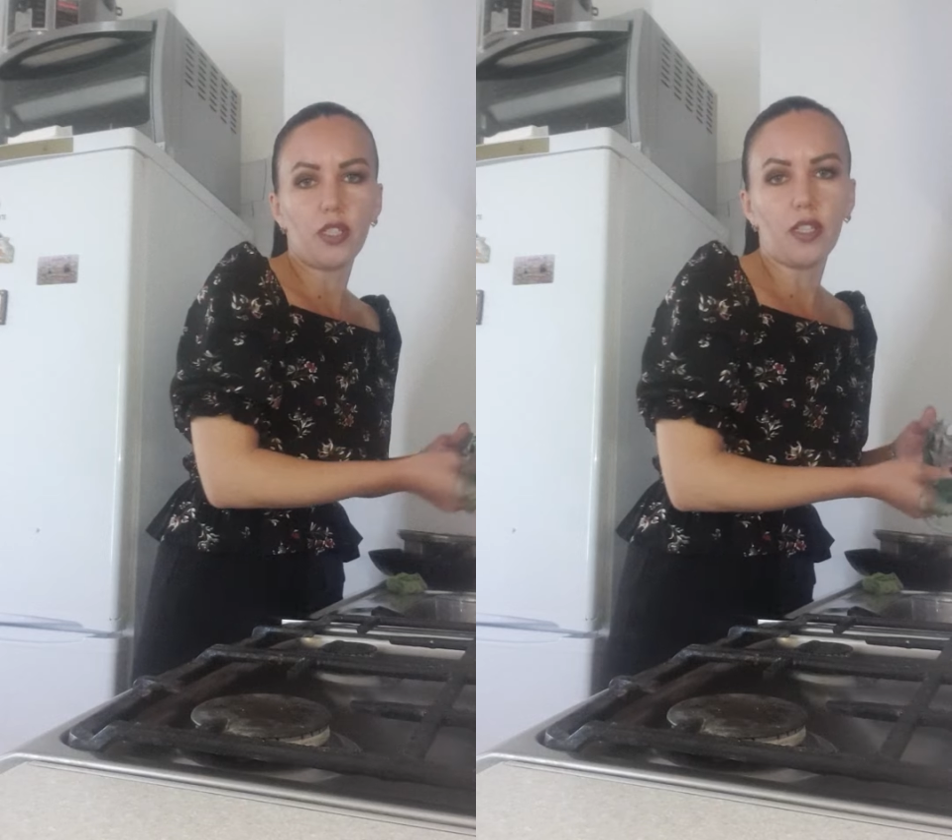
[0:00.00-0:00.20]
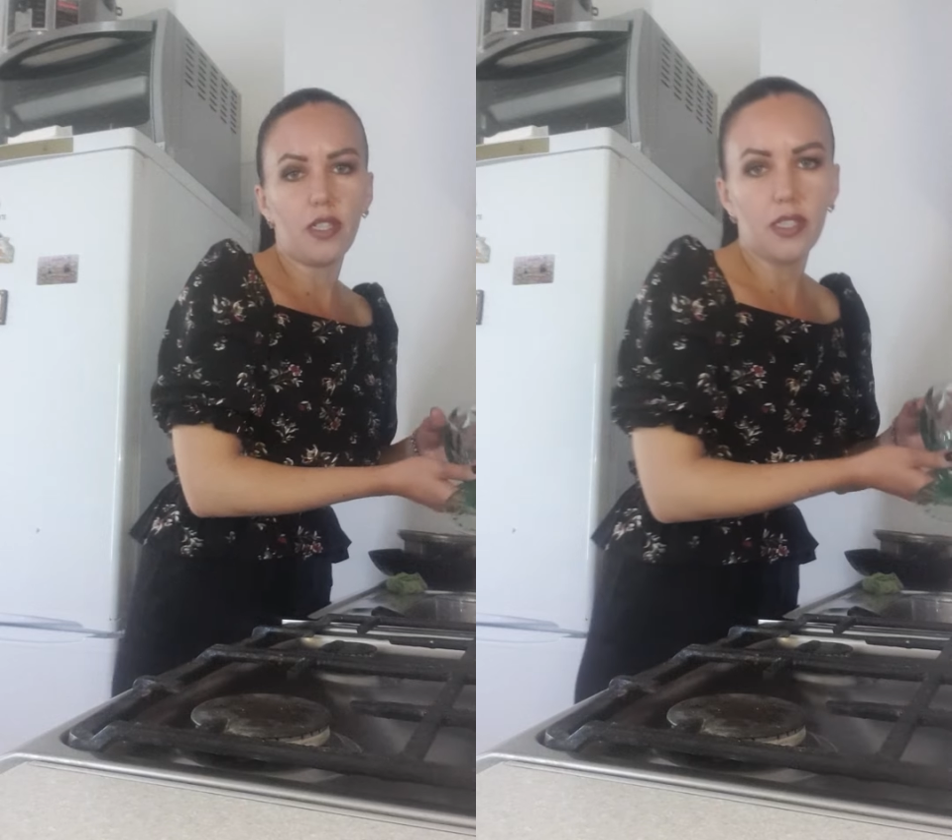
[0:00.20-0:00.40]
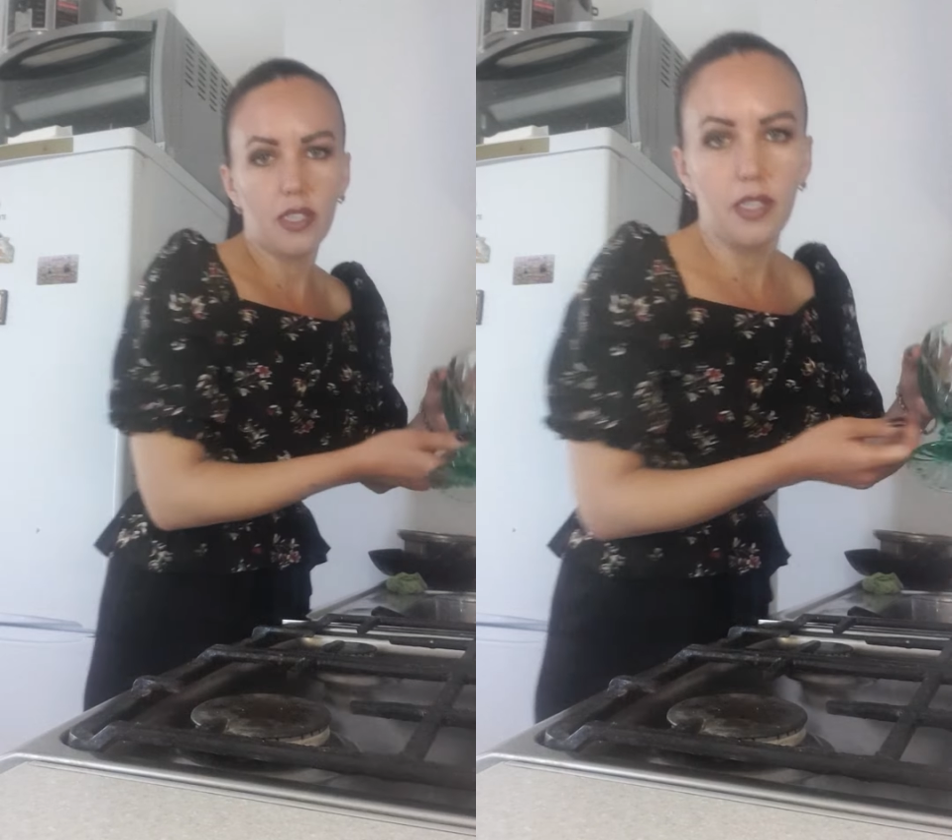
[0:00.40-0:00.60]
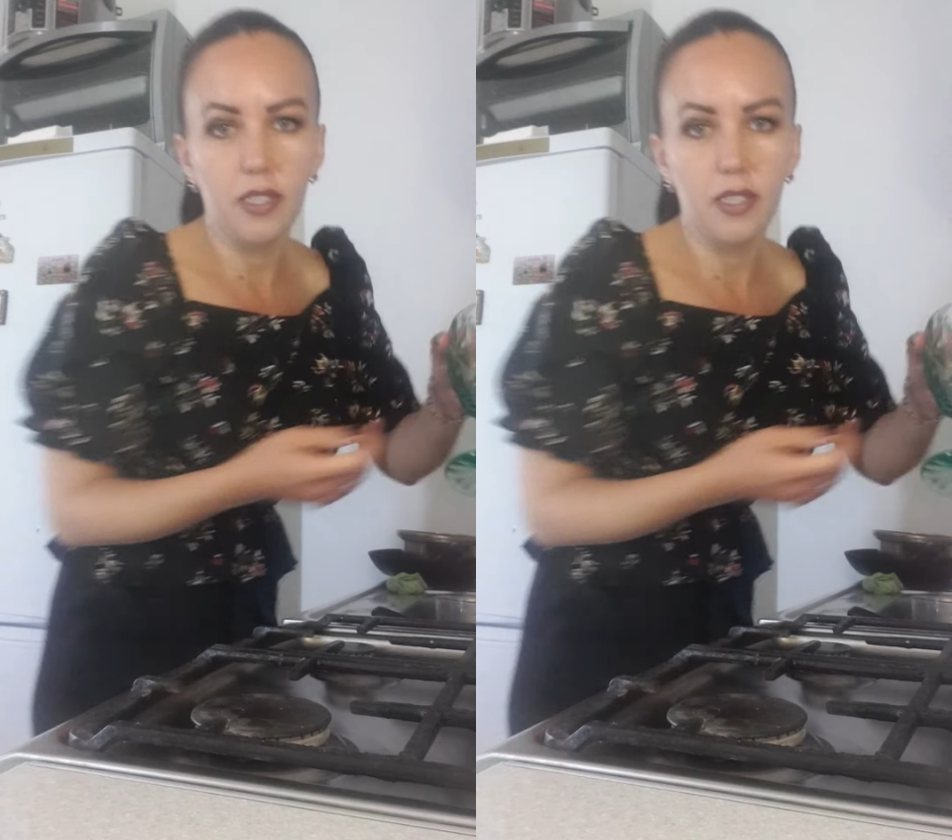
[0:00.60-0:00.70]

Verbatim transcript: английский